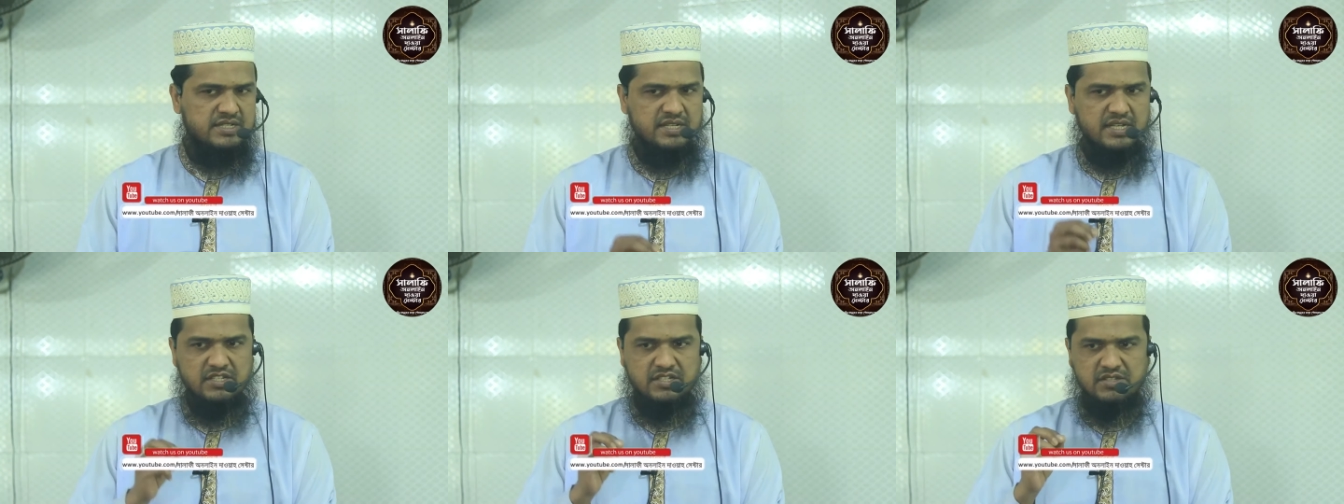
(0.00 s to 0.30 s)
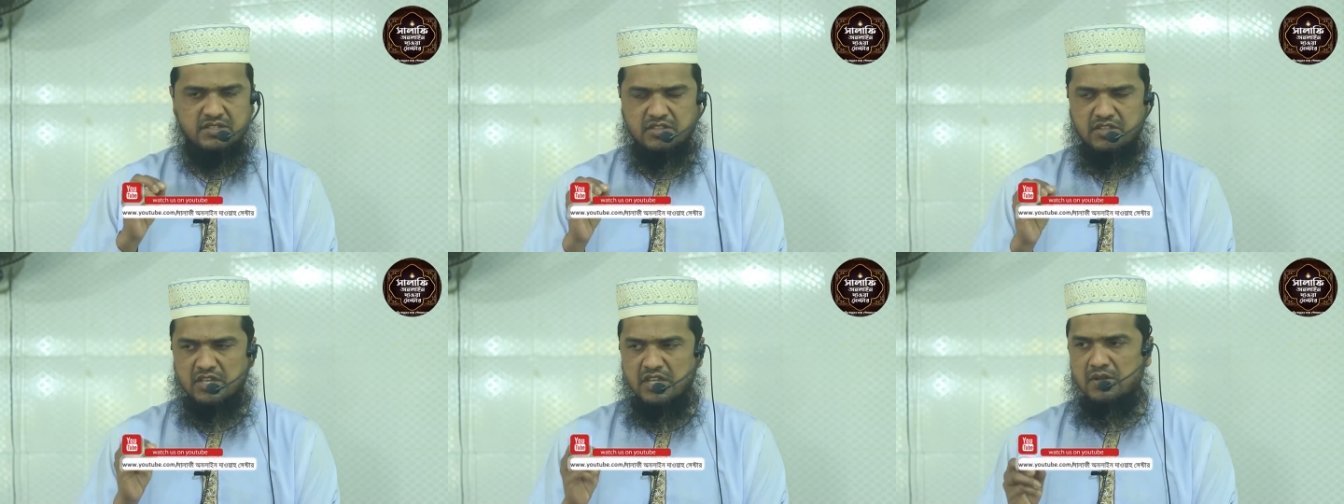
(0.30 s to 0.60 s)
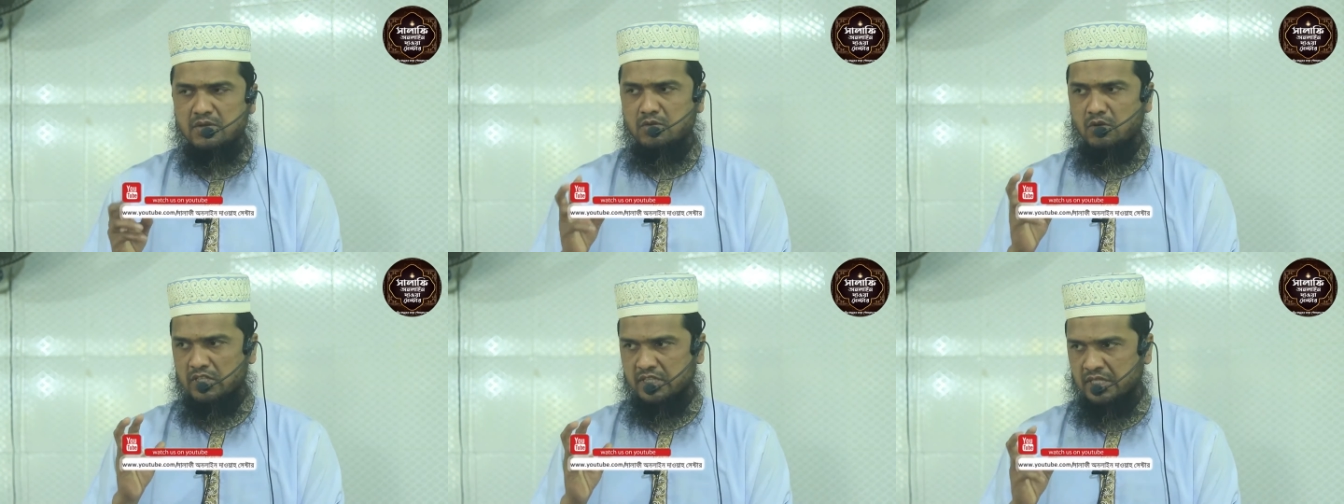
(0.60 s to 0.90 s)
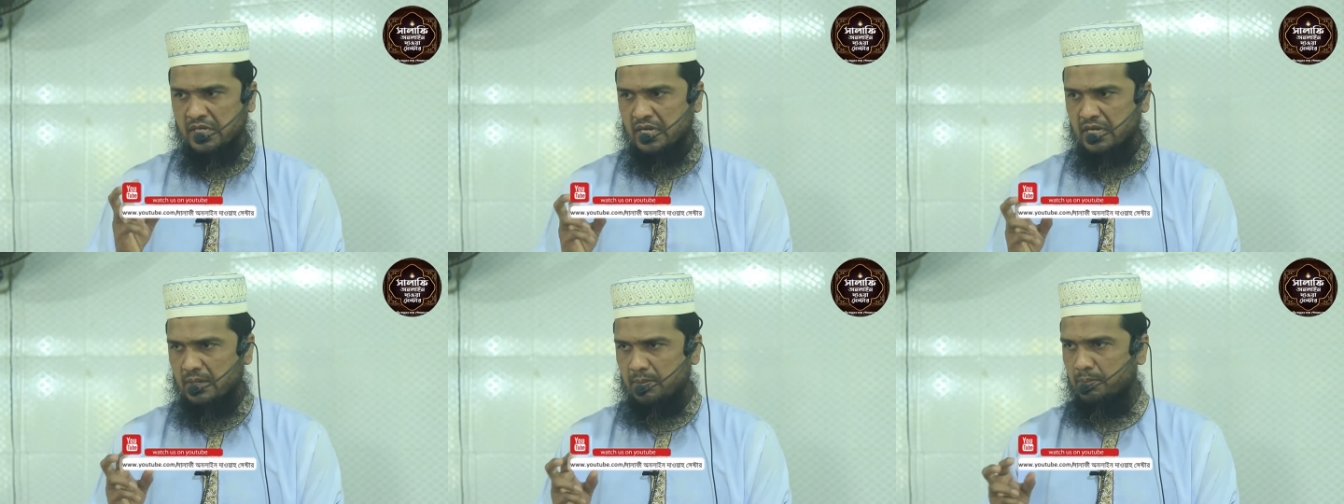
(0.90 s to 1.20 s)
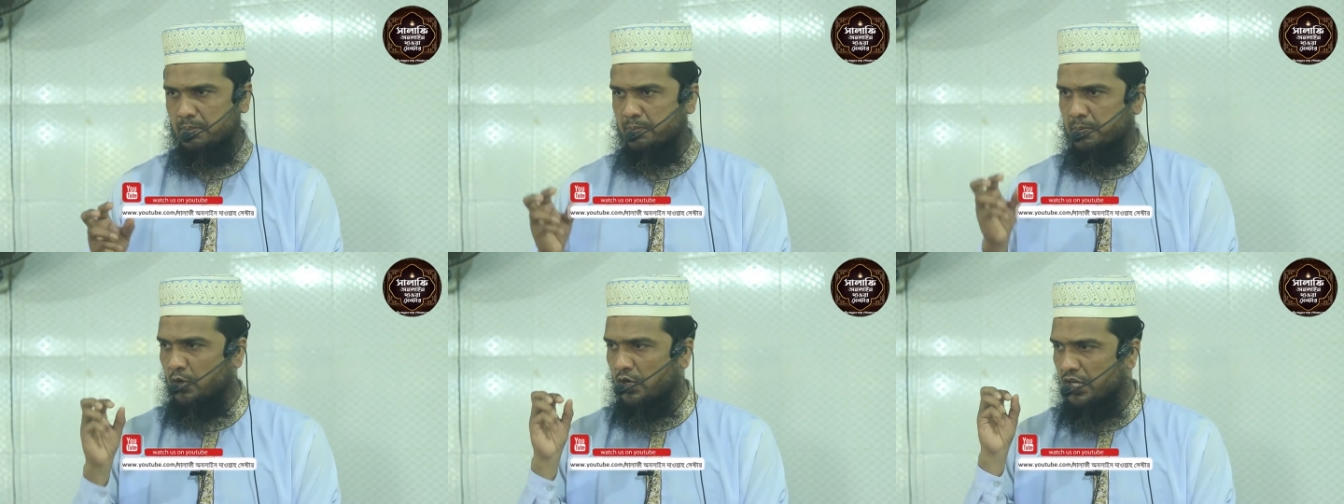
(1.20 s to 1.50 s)
শাস্তির কথা
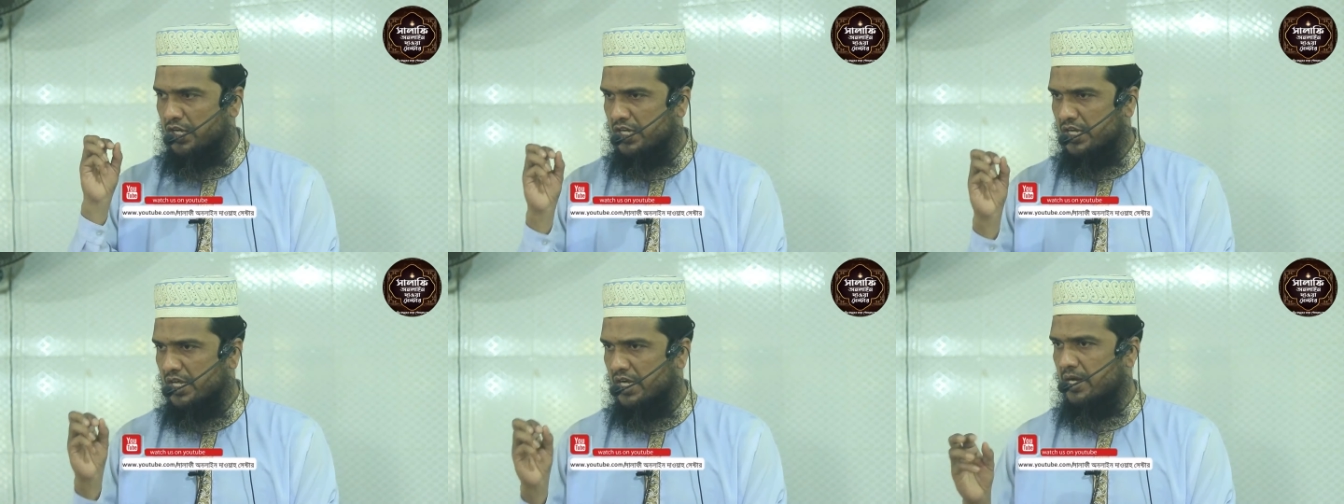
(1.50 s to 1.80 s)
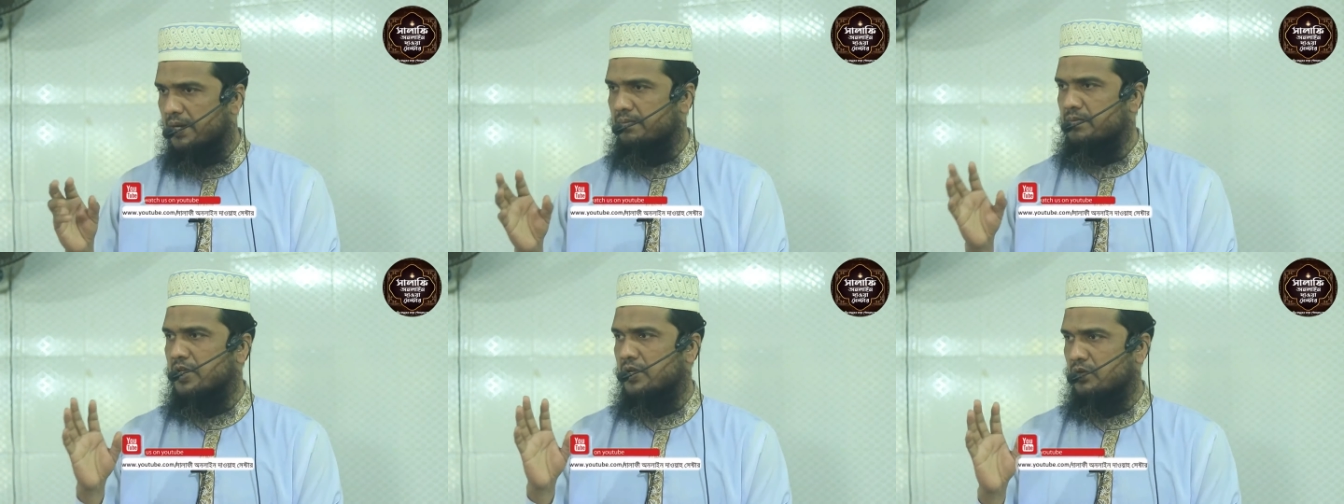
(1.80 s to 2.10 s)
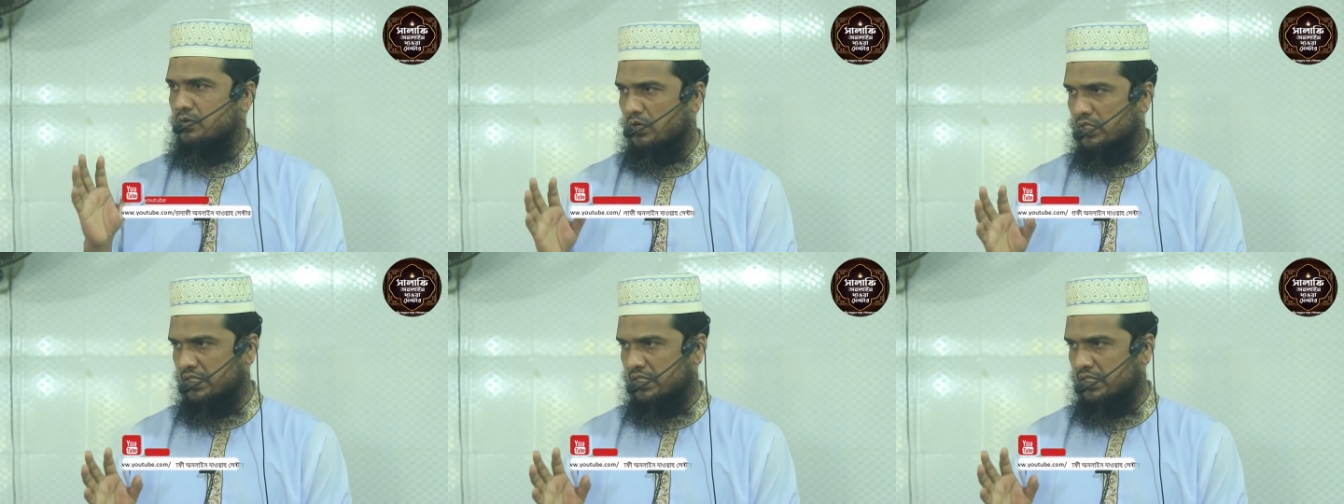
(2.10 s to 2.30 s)
পরিণামের